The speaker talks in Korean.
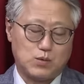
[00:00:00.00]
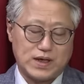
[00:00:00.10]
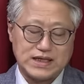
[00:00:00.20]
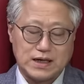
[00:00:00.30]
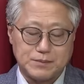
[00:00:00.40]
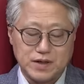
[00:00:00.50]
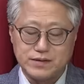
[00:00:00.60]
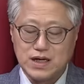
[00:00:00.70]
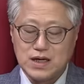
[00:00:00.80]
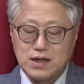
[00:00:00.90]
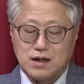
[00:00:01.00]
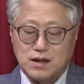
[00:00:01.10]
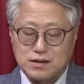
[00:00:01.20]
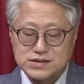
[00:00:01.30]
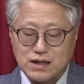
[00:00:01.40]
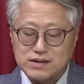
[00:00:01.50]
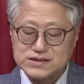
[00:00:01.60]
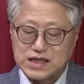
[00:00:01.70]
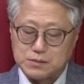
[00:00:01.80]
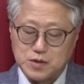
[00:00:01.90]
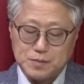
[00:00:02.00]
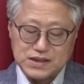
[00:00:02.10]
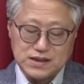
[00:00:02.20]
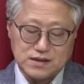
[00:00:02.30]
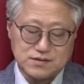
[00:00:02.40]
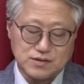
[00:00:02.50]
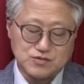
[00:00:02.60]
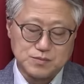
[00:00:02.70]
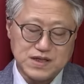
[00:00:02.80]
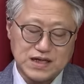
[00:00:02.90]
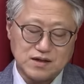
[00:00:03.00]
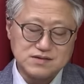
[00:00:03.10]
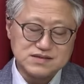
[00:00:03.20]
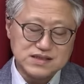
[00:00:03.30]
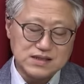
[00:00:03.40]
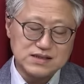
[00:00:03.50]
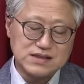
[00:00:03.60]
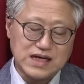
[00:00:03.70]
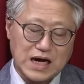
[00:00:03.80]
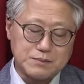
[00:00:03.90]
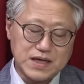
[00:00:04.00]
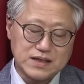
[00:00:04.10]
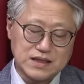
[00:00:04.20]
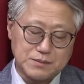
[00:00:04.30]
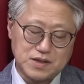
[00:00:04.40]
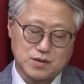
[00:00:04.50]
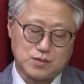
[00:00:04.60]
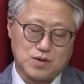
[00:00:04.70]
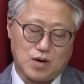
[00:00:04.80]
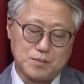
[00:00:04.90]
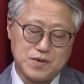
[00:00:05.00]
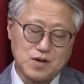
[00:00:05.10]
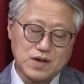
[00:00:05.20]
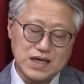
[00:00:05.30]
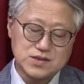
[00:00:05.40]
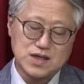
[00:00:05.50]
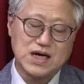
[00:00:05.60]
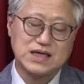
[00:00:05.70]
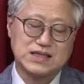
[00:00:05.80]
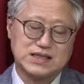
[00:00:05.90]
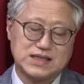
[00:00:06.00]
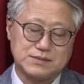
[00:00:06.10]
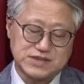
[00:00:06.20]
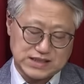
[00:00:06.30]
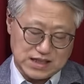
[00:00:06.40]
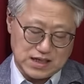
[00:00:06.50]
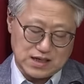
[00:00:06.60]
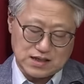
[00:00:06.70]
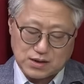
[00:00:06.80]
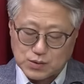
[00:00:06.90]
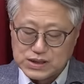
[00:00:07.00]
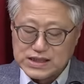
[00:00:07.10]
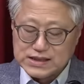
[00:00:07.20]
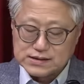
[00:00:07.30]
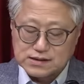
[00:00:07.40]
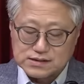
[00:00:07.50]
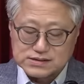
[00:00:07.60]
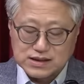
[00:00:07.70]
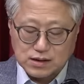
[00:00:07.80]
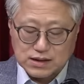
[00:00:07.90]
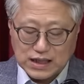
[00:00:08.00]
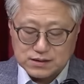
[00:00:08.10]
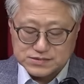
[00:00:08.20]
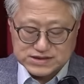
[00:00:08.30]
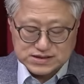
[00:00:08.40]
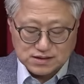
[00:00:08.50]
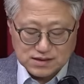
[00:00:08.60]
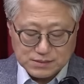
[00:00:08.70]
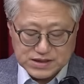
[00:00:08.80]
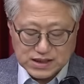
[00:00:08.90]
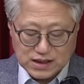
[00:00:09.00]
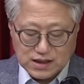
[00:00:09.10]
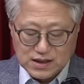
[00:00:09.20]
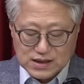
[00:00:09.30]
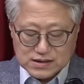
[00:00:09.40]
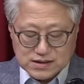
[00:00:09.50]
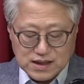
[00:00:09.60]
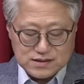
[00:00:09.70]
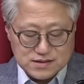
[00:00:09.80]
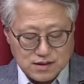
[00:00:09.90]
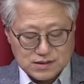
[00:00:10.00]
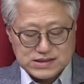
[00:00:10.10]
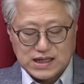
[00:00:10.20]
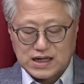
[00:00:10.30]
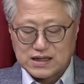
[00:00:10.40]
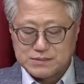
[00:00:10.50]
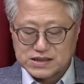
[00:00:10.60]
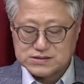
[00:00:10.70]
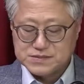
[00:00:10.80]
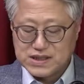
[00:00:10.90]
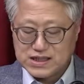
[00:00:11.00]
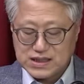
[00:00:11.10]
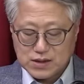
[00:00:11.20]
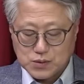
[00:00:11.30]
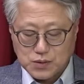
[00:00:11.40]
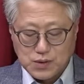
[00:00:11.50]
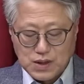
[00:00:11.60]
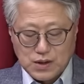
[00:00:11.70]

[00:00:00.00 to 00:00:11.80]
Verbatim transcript: 왜냐하면 상황을 잘못 판단해서 국민의 혈세를 낭비했다면 더욱 엄격해져야 하기 때문이다. 라고 칼럼은 지적을 합니다. 그래서 제가 아까 말씀드린 대로